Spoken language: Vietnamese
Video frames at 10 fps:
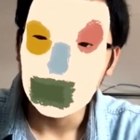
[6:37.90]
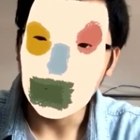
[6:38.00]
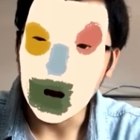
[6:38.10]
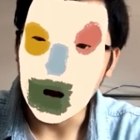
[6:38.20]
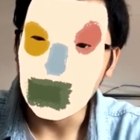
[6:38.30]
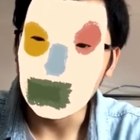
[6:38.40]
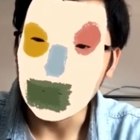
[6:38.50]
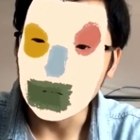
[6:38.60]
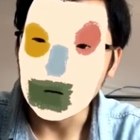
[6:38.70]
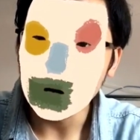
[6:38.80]
còn về
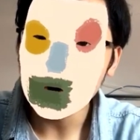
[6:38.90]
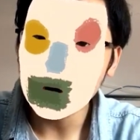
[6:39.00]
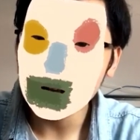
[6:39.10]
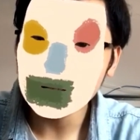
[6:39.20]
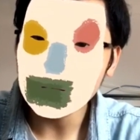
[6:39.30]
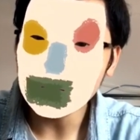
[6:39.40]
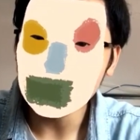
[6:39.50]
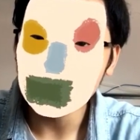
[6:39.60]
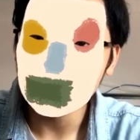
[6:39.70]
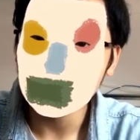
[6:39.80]
chuyện có crush á
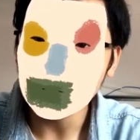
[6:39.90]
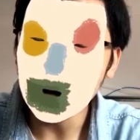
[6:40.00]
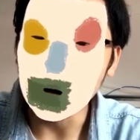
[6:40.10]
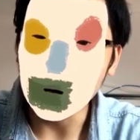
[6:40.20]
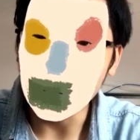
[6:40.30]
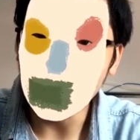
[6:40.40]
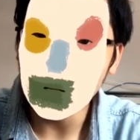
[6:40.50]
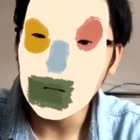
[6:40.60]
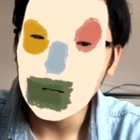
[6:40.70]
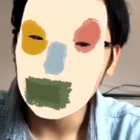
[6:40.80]
có người yêu á
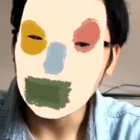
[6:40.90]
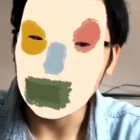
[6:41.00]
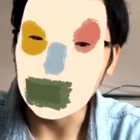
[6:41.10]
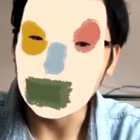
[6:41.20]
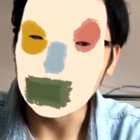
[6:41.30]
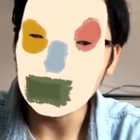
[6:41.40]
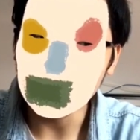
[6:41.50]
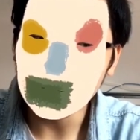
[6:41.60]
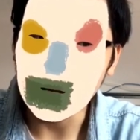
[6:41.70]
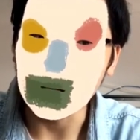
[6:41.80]
thì cái
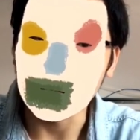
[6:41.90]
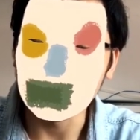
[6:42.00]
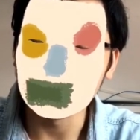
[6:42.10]
vấn đề này